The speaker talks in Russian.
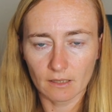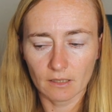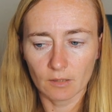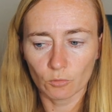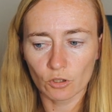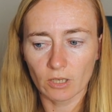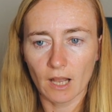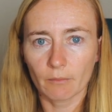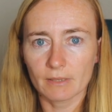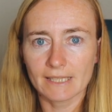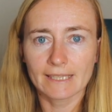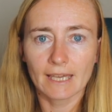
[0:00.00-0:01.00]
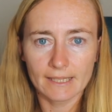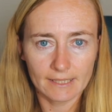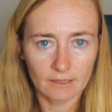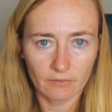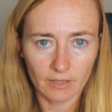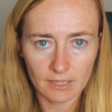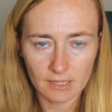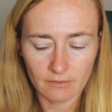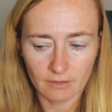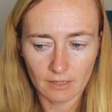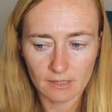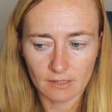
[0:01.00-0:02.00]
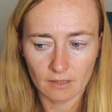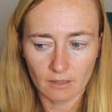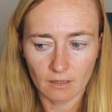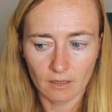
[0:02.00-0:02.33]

немножко как бы снять ответственность